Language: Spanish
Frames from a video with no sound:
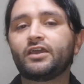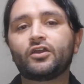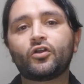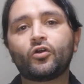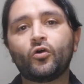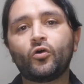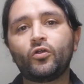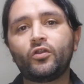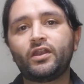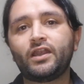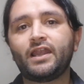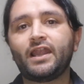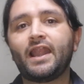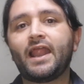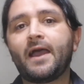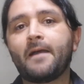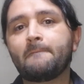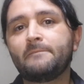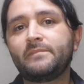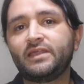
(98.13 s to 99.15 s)
con
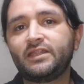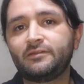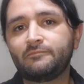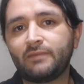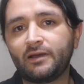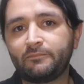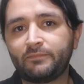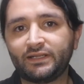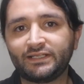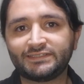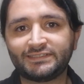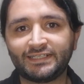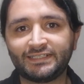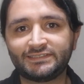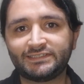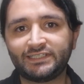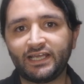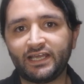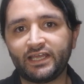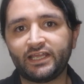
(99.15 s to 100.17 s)
la misma
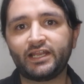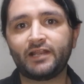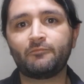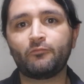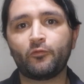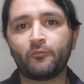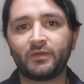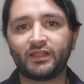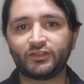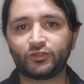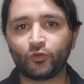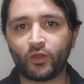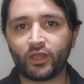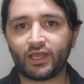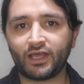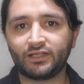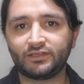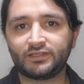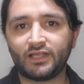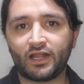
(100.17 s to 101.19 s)
presencia en el momento de
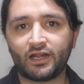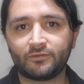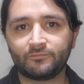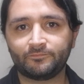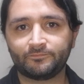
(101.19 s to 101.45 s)
cantar.